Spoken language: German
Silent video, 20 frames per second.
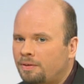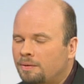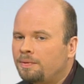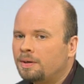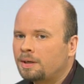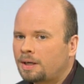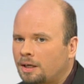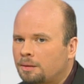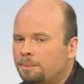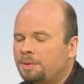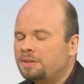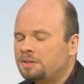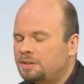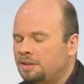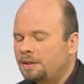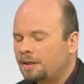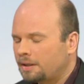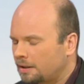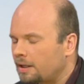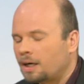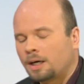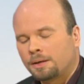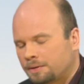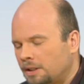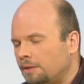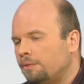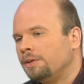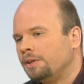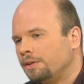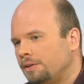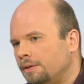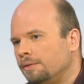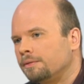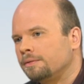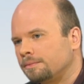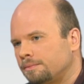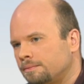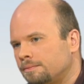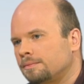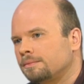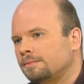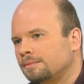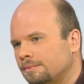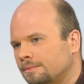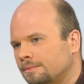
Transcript: wenn wir gerade Medizin denken, ja, definitiv. Mhm.